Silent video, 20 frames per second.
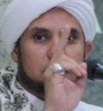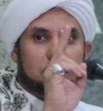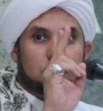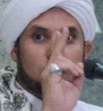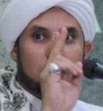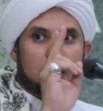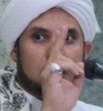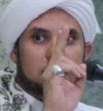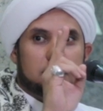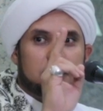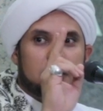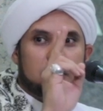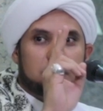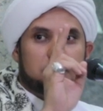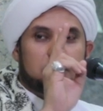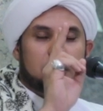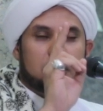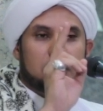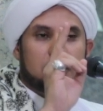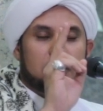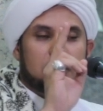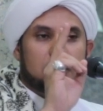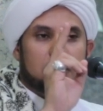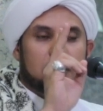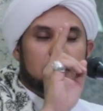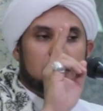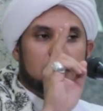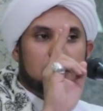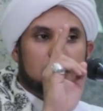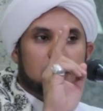200 ribu hadirin.
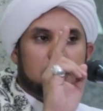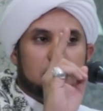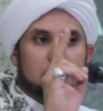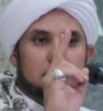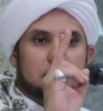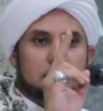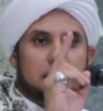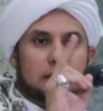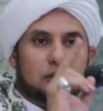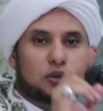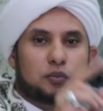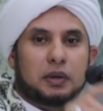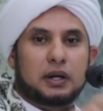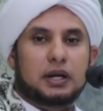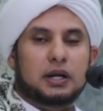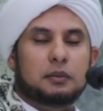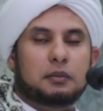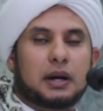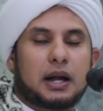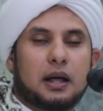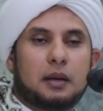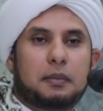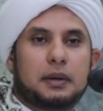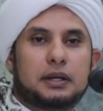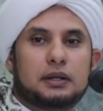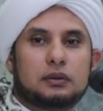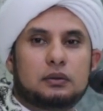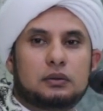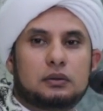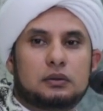Satu banding
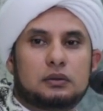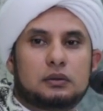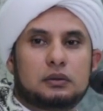berapa itu?